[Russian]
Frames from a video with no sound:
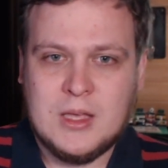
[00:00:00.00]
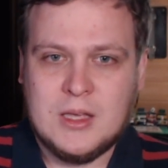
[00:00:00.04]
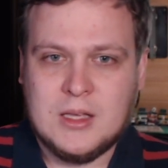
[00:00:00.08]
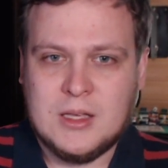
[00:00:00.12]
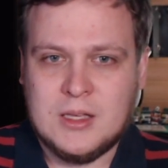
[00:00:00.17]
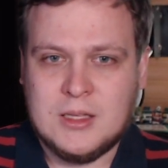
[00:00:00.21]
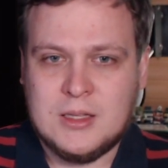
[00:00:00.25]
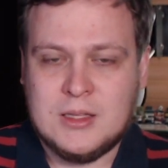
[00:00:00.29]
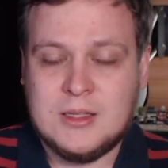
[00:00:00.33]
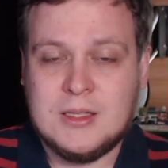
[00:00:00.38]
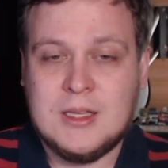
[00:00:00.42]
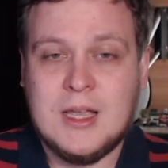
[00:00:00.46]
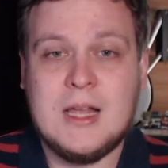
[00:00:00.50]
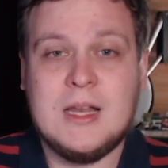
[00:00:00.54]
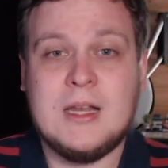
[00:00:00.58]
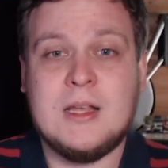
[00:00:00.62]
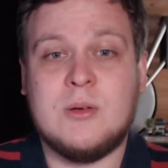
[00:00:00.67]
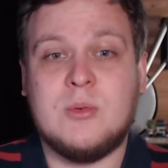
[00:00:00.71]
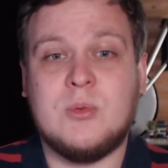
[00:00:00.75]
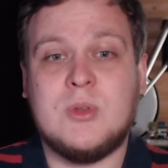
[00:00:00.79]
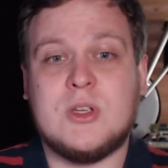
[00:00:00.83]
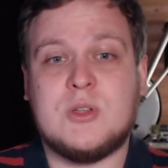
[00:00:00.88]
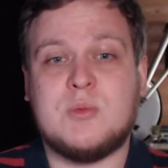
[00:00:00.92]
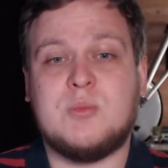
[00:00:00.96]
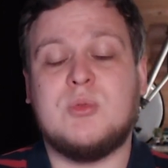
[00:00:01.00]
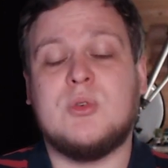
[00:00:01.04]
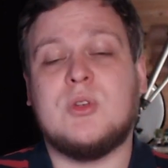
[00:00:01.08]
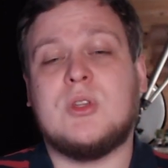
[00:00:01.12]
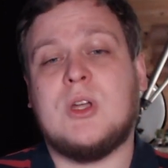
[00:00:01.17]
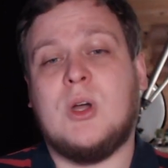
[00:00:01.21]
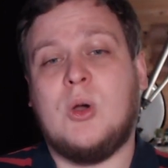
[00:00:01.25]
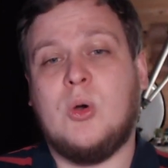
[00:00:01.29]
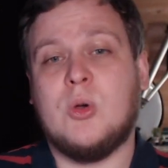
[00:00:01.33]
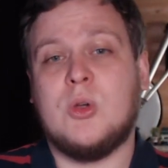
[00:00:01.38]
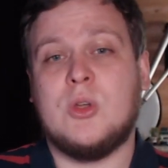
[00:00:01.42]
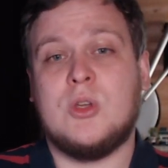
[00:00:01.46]
Э, далее у нас будет
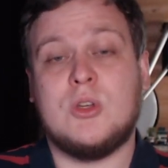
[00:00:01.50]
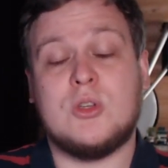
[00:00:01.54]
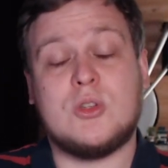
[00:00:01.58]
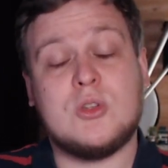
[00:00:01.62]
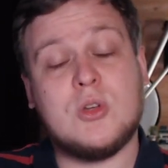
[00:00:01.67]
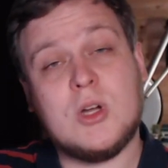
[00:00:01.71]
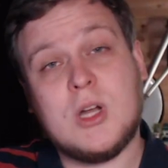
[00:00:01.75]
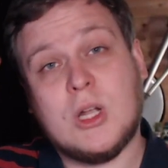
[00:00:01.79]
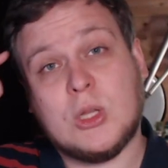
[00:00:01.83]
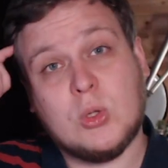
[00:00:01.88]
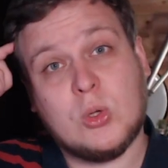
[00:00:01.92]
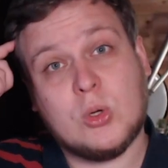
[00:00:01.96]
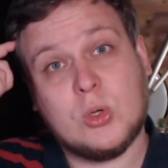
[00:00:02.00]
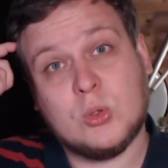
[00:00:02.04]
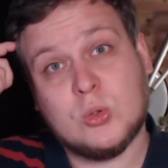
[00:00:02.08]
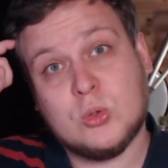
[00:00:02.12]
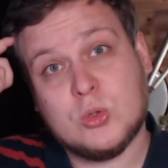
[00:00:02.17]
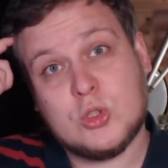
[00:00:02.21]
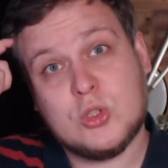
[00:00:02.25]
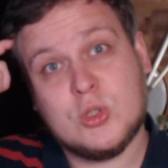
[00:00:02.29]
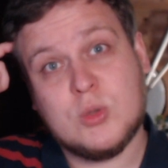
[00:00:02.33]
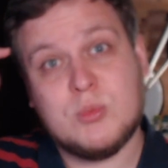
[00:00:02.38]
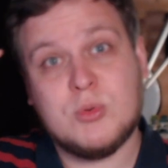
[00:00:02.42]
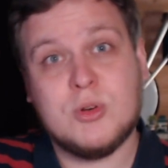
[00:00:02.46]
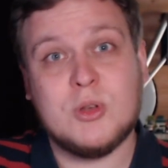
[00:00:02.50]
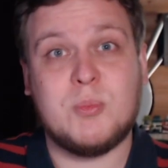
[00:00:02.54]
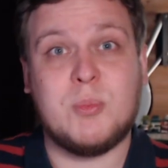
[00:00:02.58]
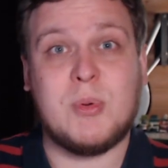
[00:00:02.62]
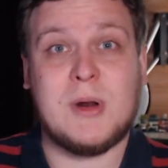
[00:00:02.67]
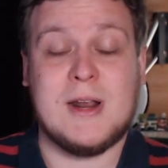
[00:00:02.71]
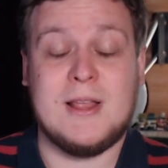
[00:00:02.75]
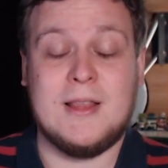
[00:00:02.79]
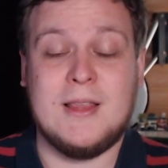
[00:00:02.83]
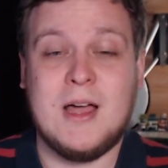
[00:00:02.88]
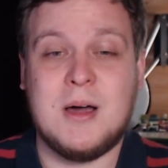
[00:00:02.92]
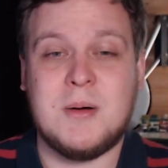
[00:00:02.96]
такое яйцо, которое нужно будет
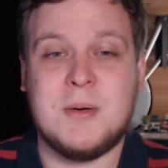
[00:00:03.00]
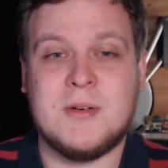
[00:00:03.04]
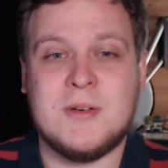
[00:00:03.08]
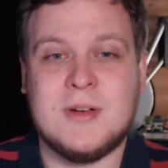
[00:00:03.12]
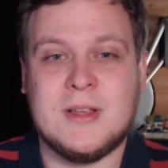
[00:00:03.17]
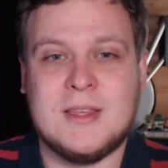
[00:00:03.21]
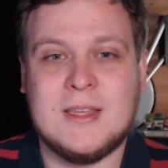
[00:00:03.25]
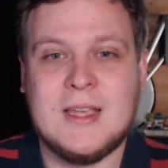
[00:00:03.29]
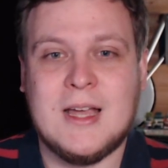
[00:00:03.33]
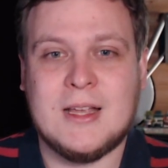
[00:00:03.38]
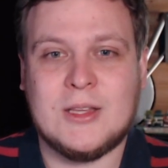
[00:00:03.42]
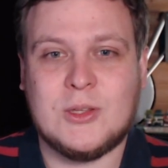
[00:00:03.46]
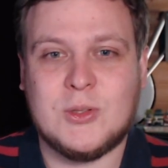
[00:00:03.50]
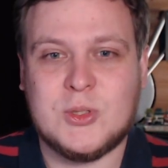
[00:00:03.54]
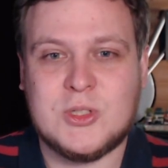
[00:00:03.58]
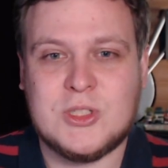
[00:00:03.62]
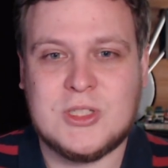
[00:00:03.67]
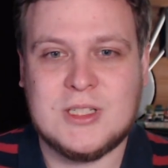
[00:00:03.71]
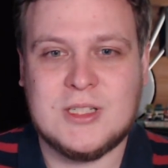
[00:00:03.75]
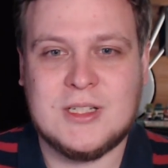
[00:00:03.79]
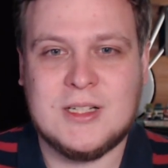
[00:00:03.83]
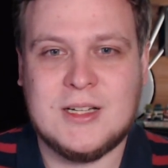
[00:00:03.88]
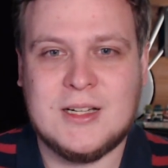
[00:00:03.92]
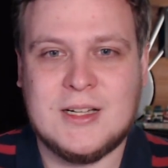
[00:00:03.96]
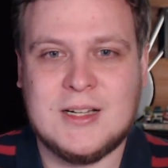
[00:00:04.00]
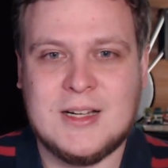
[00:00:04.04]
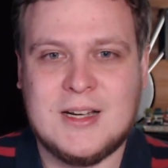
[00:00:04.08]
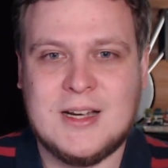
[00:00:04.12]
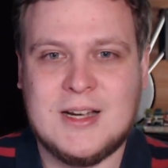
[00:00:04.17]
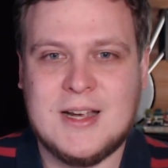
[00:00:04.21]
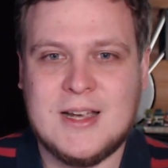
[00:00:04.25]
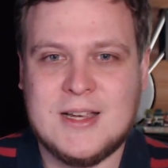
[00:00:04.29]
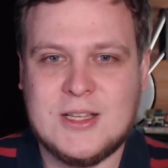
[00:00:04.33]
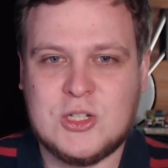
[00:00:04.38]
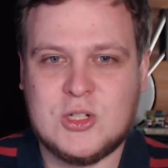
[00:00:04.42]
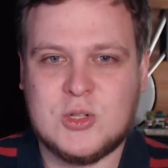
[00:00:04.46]
проламывать, да, то есть э,
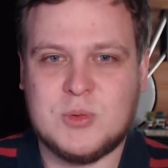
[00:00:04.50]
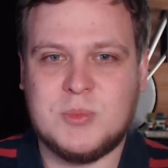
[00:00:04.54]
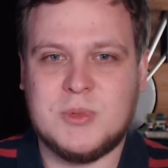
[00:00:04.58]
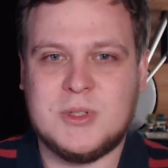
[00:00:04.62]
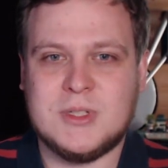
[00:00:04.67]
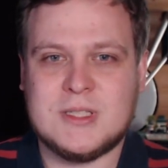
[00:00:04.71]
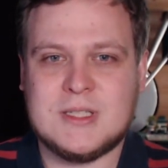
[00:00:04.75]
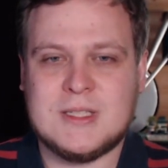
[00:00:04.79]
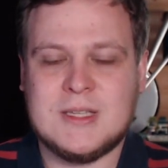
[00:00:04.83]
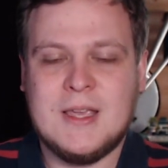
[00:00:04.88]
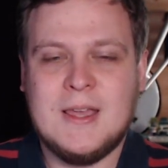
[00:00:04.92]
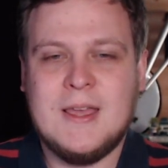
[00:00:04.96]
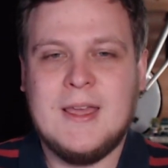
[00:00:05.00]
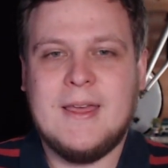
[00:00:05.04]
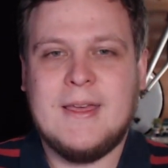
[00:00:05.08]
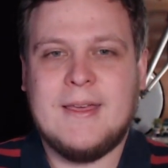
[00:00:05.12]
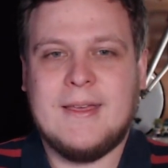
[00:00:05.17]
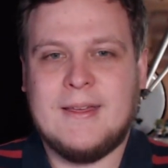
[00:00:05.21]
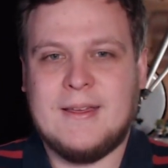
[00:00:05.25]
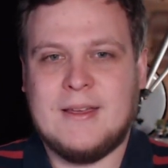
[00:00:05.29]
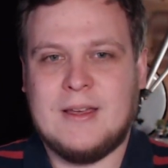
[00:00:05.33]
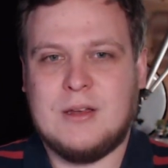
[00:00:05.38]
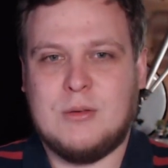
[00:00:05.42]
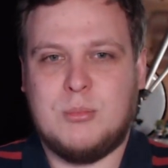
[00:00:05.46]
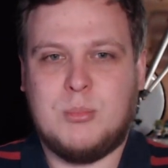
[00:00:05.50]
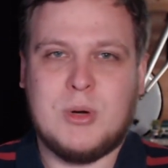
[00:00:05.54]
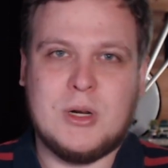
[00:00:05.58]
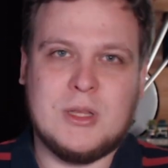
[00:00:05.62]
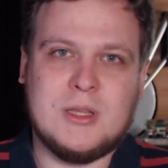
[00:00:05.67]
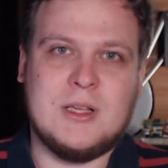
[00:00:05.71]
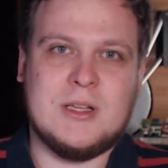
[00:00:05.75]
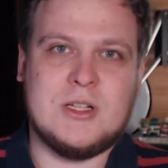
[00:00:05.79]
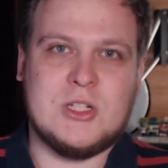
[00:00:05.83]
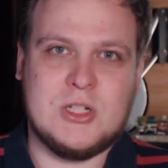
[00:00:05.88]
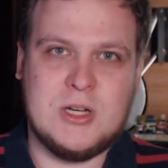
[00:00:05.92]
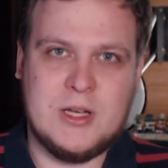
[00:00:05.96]
Hatchimals э,
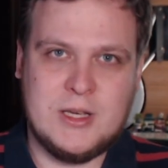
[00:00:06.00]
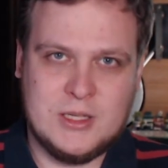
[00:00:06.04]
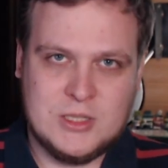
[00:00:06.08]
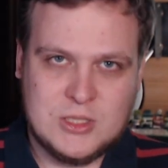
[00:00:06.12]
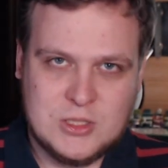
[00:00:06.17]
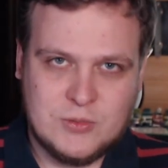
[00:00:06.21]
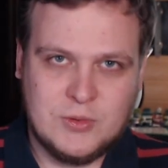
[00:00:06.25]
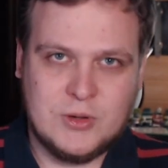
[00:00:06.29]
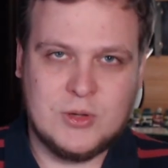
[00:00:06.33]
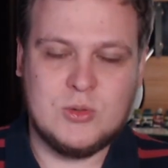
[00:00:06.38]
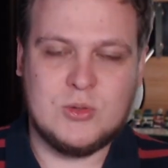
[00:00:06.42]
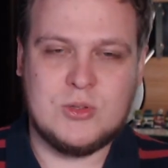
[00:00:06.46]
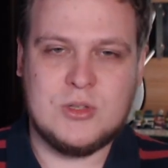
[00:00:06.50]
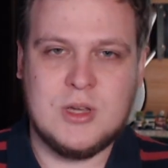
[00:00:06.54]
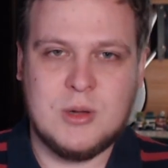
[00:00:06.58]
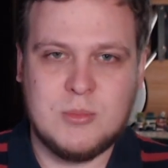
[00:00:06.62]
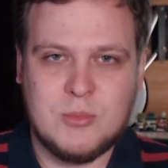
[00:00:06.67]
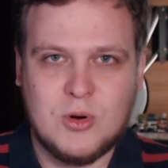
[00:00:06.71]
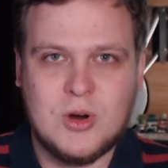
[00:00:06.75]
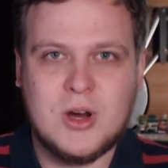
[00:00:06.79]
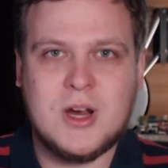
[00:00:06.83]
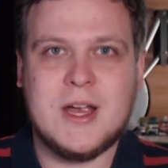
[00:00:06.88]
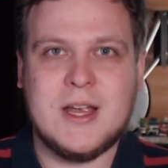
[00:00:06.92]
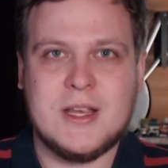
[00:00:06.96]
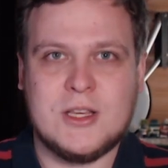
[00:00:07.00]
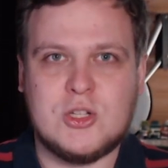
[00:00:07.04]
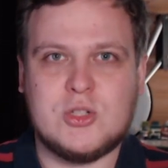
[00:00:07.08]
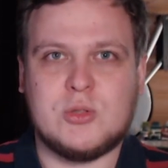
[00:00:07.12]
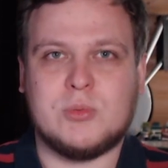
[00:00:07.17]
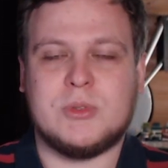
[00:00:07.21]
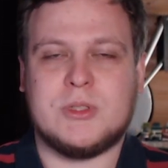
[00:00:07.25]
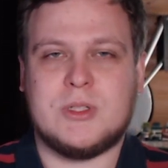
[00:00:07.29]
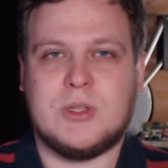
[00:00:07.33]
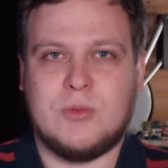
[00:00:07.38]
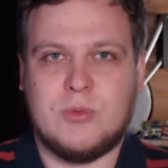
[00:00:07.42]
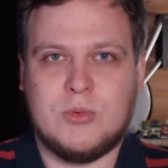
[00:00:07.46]
продолжает свою тему.
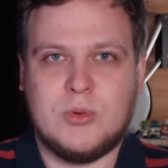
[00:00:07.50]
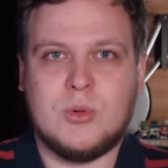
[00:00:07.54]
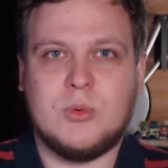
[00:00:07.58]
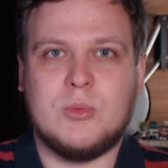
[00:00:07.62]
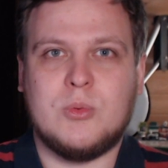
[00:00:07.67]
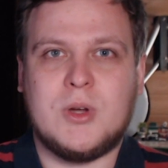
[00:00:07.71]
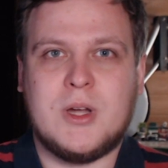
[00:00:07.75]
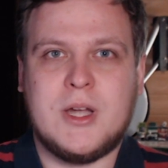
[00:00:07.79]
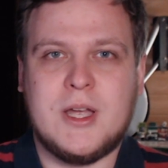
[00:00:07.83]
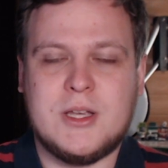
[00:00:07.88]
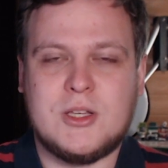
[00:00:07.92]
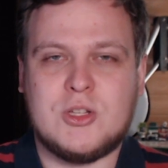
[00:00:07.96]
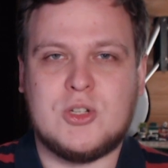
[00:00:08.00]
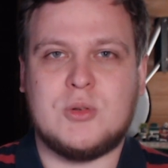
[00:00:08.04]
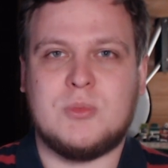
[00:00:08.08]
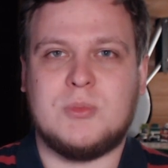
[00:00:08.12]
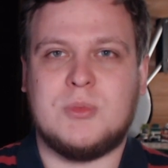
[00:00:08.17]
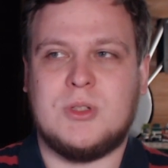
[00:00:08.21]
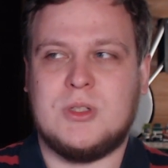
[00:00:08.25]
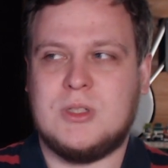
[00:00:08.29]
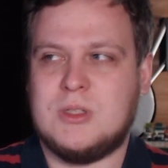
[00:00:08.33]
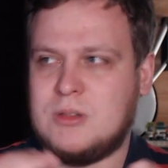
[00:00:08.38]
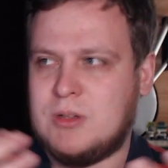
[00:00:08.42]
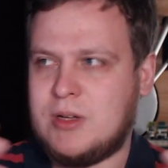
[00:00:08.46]
Hatchimals, Hatchimals,